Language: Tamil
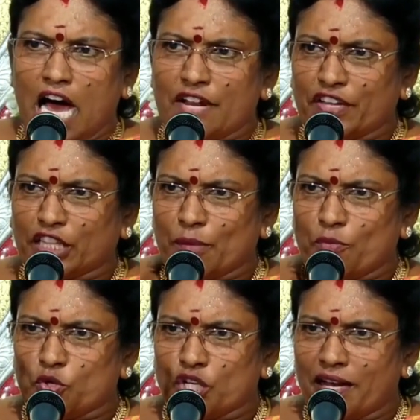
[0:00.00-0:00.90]
அறுபத்தி
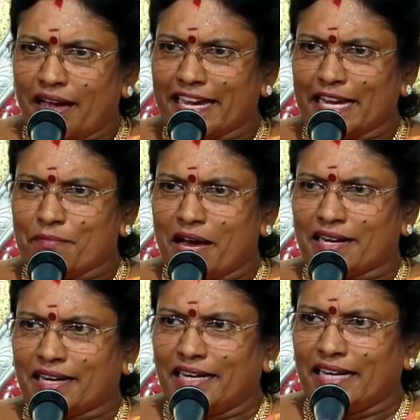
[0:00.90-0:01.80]
மூன்று
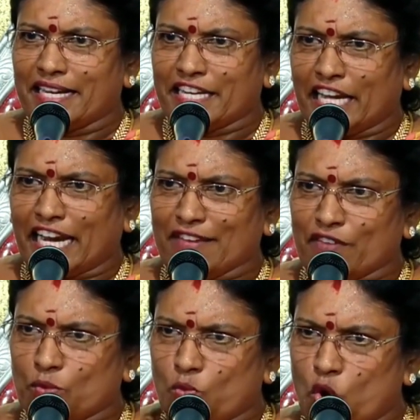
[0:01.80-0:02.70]
நாயன்மார்களில்
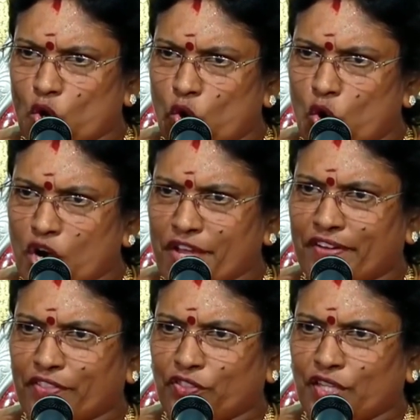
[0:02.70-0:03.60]
இறைவன் ஓடோடி
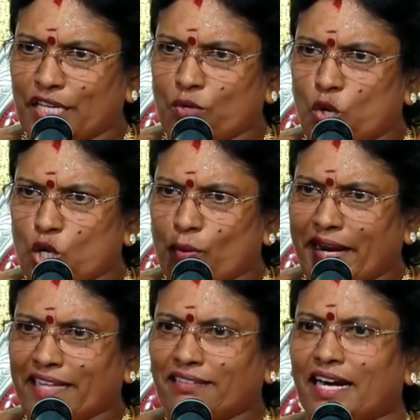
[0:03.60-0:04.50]
வந்து
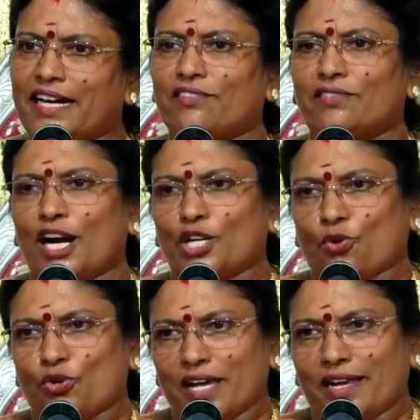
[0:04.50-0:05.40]
ஒருவரை
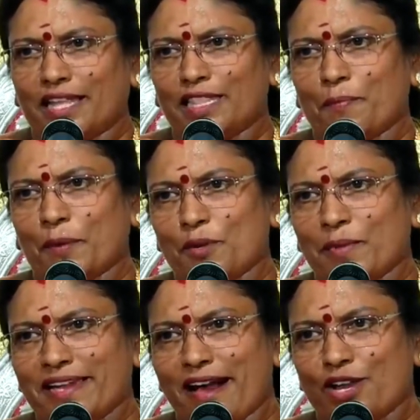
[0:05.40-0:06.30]
தடுத்தாட்கொண்டான் அந்த
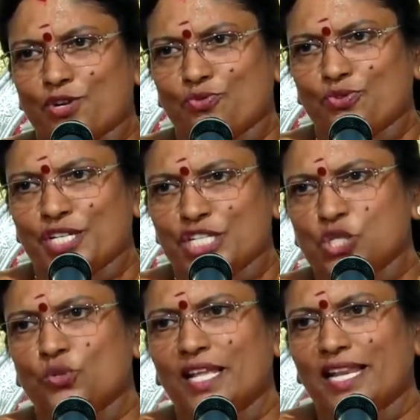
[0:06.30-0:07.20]
பெருமை யாருக்குண்டு
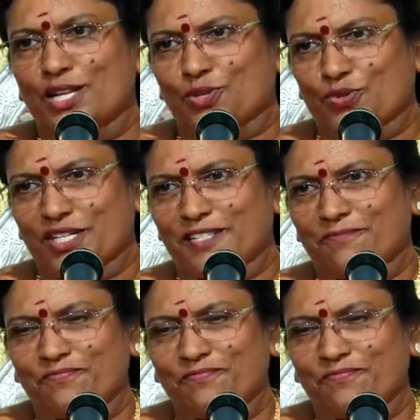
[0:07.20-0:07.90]
சுந்தரருக்குண்டு